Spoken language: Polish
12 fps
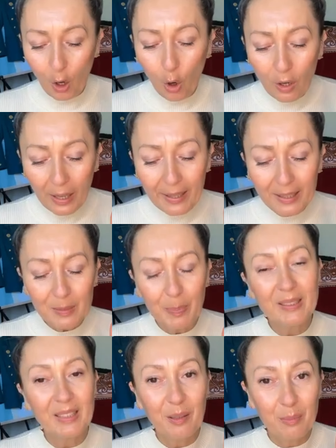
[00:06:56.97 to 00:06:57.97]
E, olejek
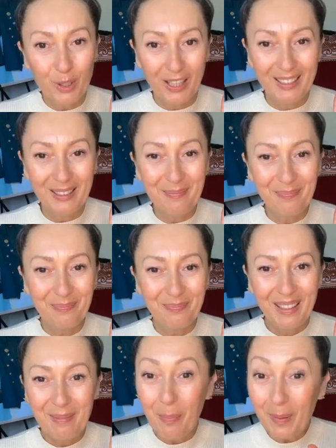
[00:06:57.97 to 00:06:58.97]
z pestek moreli.
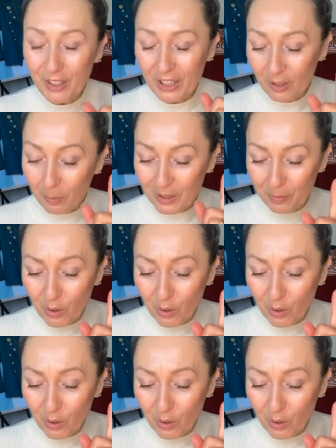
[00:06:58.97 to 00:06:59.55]
Popatrzcie,